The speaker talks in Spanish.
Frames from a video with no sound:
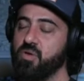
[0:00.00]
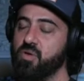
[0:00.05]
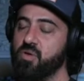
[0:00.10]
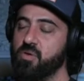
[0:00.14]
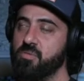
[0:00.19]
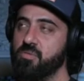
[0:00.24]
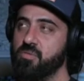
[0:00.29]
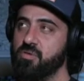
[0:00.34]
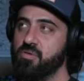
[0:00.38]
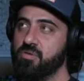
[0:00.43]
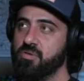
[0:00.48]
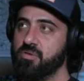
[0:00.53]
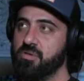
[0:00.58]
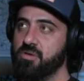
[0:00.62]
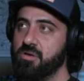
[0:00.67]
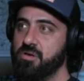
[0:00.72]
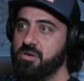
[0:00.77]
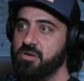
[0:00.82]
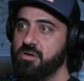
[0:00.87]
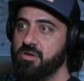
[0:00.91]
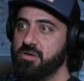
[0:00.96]

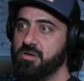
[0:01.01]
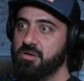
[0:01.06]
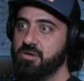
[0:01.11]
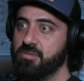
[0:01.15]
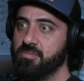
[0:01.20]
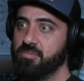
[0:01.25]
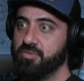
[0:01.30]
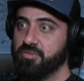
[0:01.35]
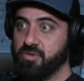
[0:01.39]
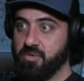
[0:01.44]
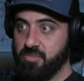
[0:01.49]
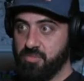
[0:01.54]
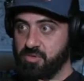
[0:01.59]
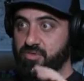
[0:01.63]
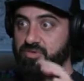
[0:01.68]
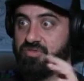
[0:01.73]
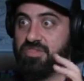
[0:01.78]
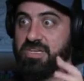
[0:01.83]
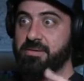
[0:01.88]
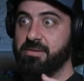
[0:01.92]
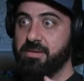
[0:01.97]
pues cómo
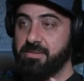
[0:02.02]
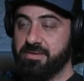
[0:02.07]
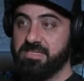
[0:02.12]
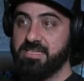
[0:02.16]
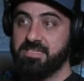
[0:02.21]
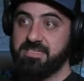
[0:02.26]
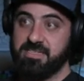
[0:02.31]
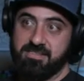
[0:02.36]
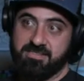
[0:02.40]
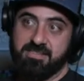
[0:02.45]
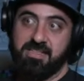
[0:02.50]
nos lleva a veces a